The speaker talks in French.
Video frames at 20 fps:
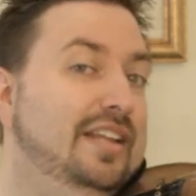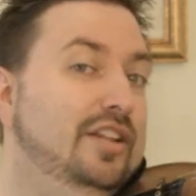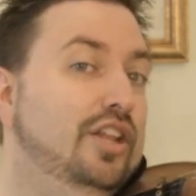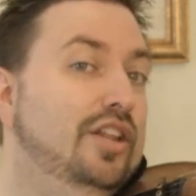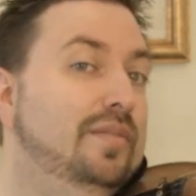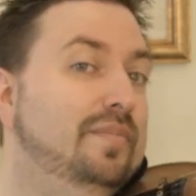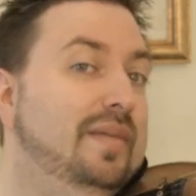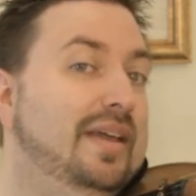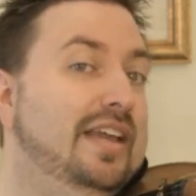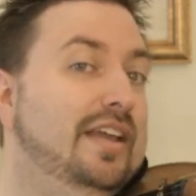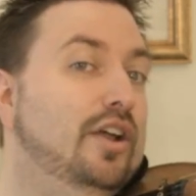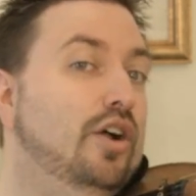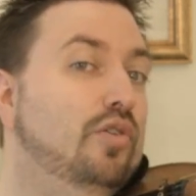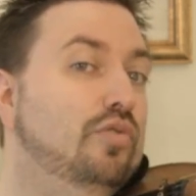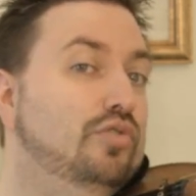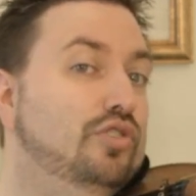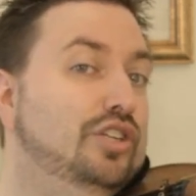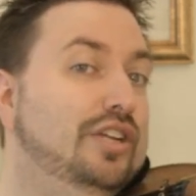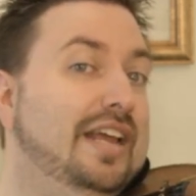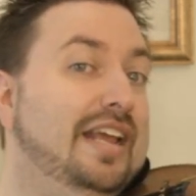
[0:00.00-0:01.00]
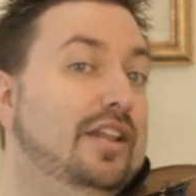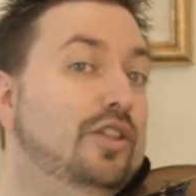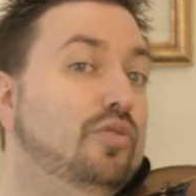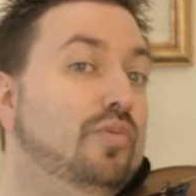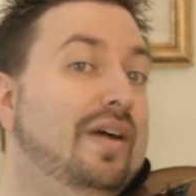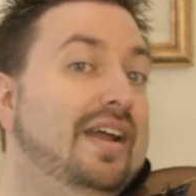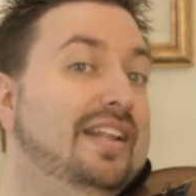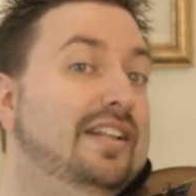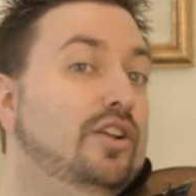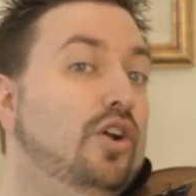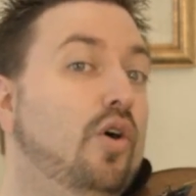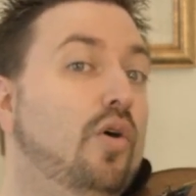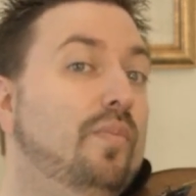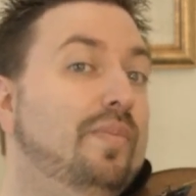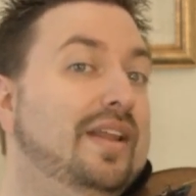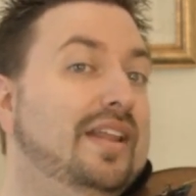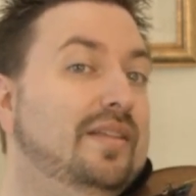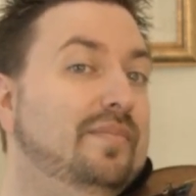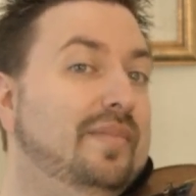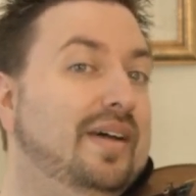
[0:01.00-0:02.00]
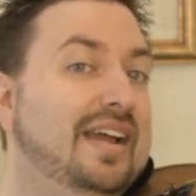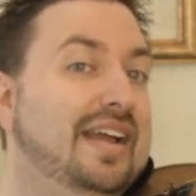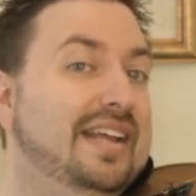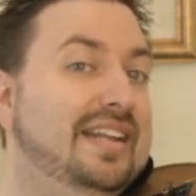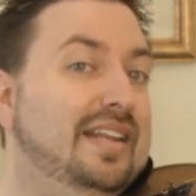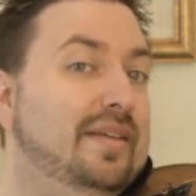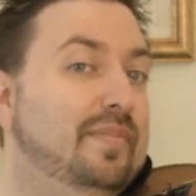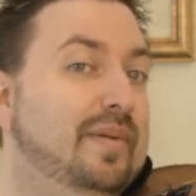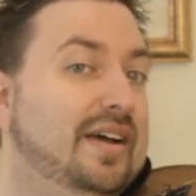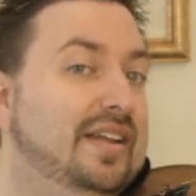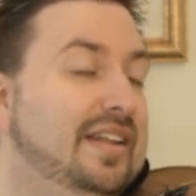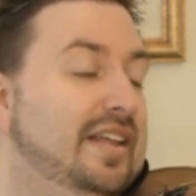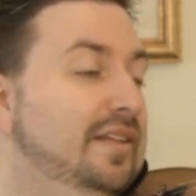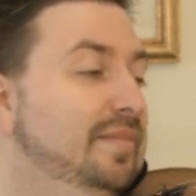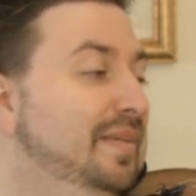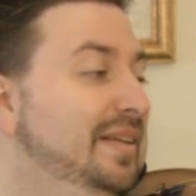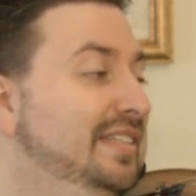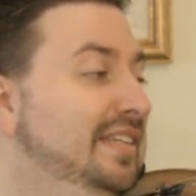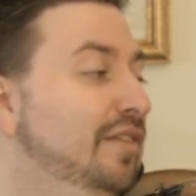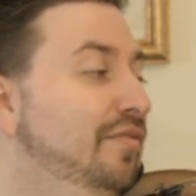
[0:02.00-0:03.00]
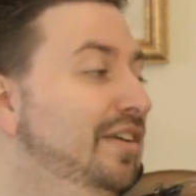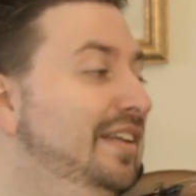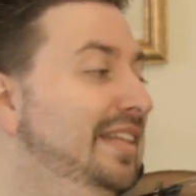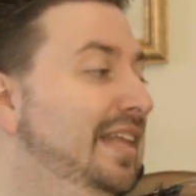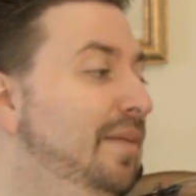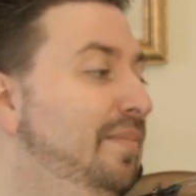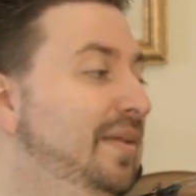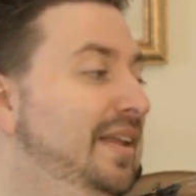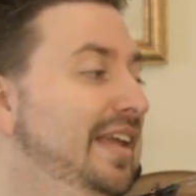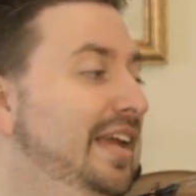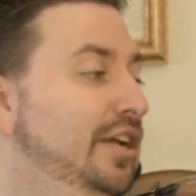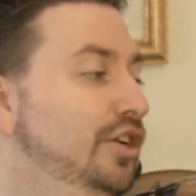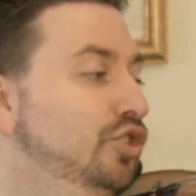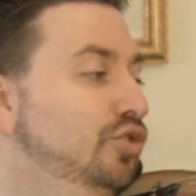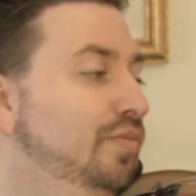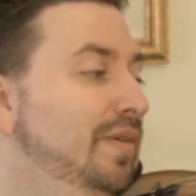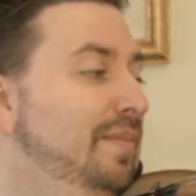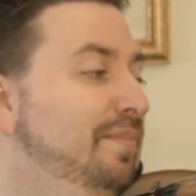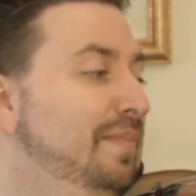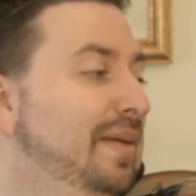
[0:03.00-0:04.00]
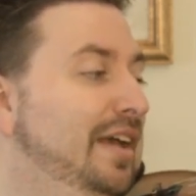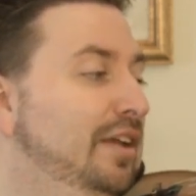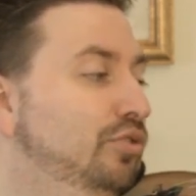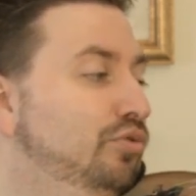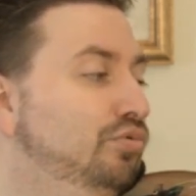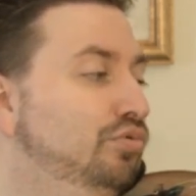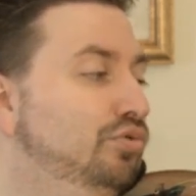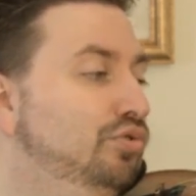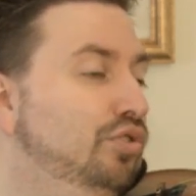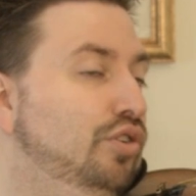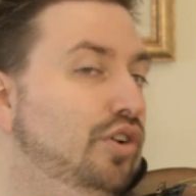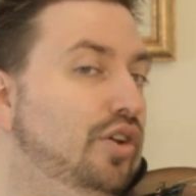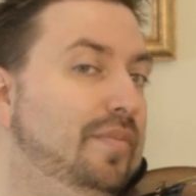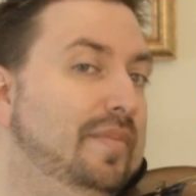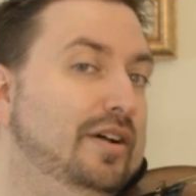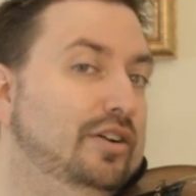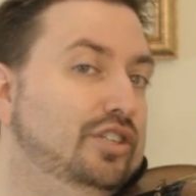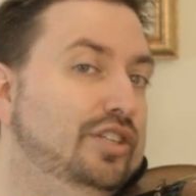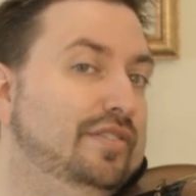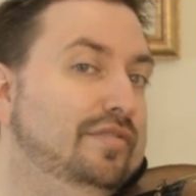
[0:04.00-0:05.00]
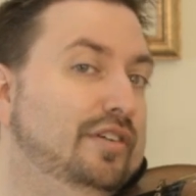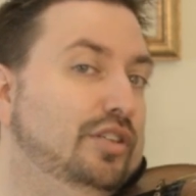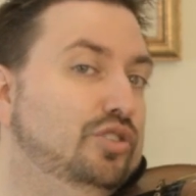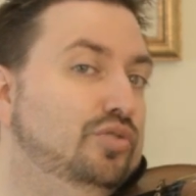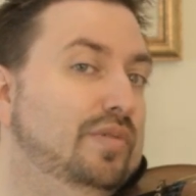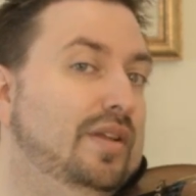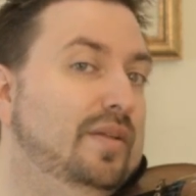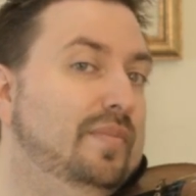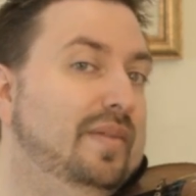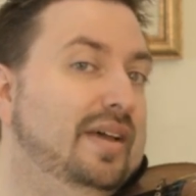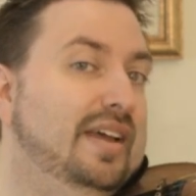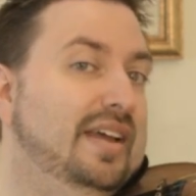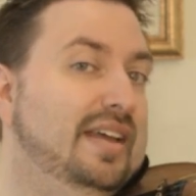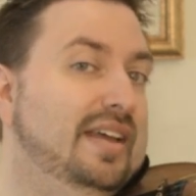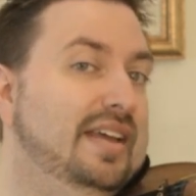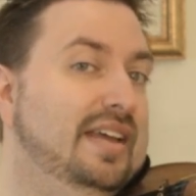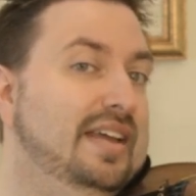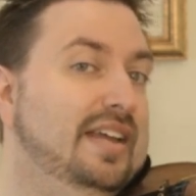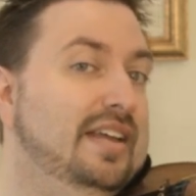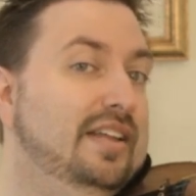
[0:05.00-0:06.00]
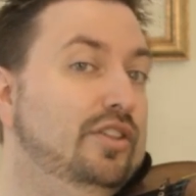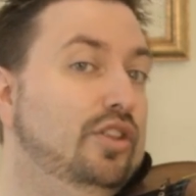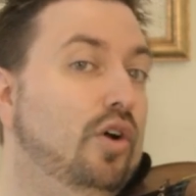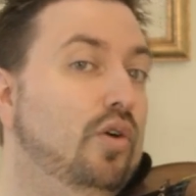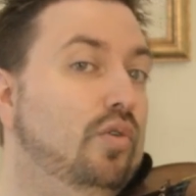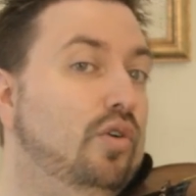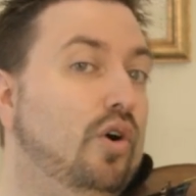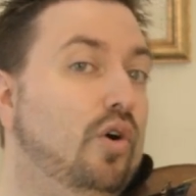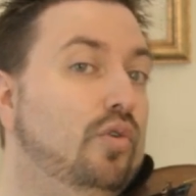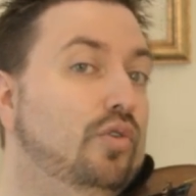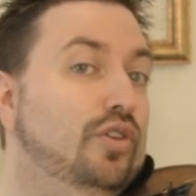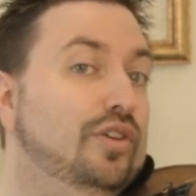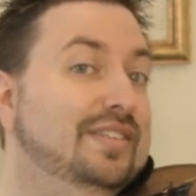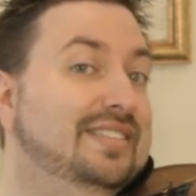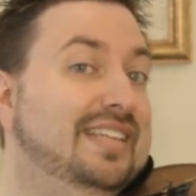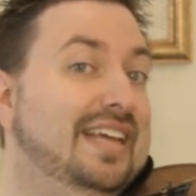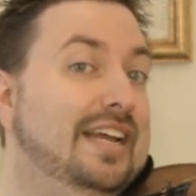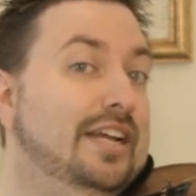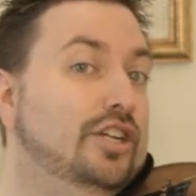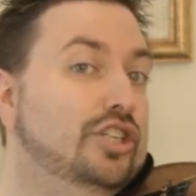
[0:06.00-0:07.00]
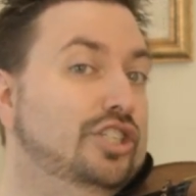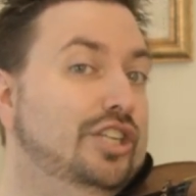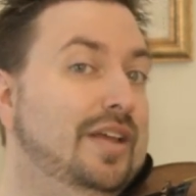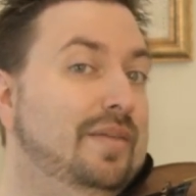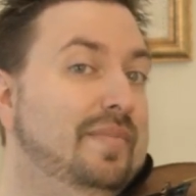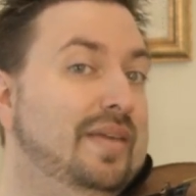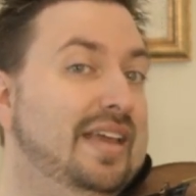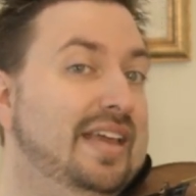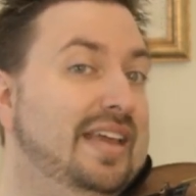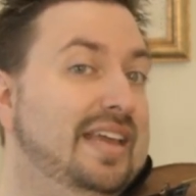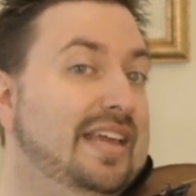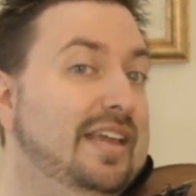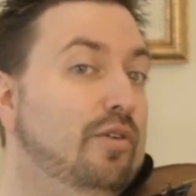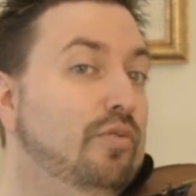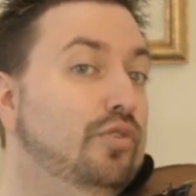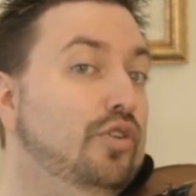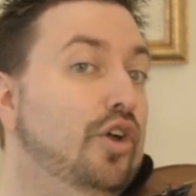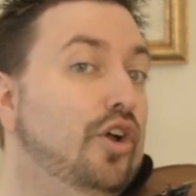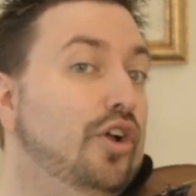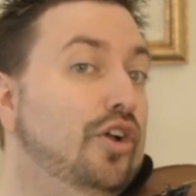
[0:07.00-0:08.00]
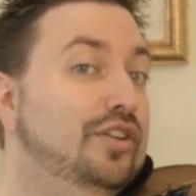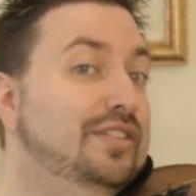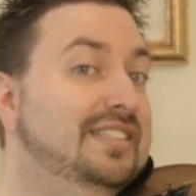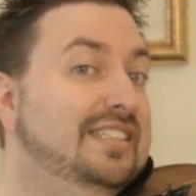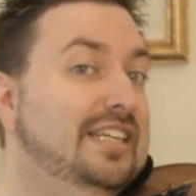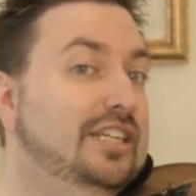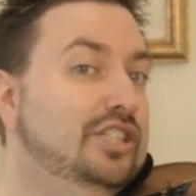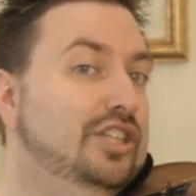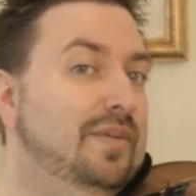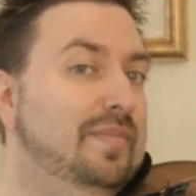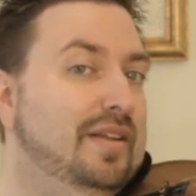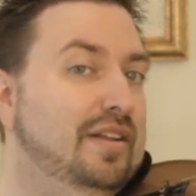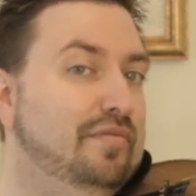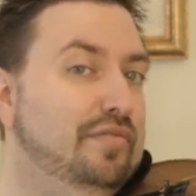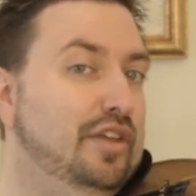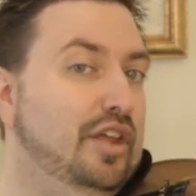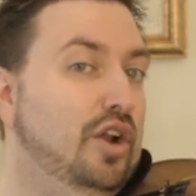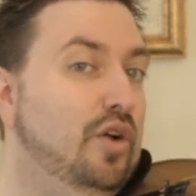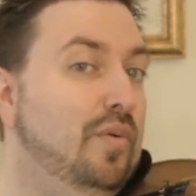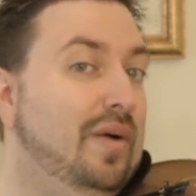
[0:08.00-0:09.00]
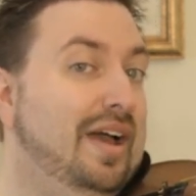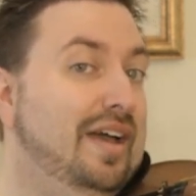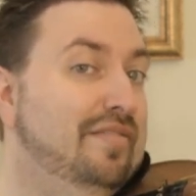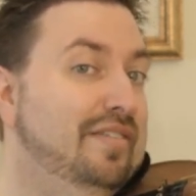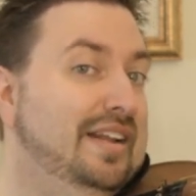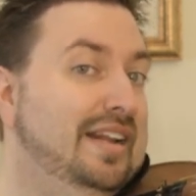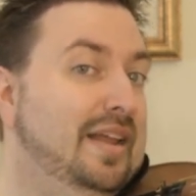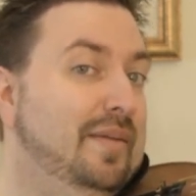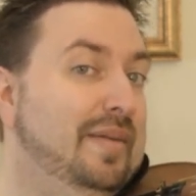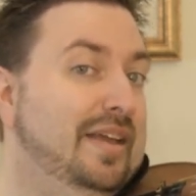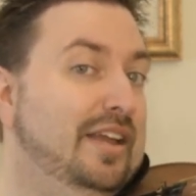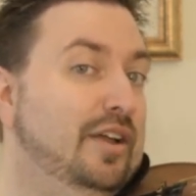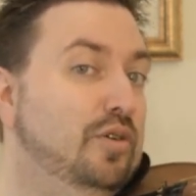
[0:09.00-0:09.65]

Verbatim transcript: Notre main gauche, elle doit être complètement indépendante parce qu'elle va être appelée à jouer partout sur le manche éventuellement. Donc, on ne serre jamais et on ne retient jamais le violon avec la main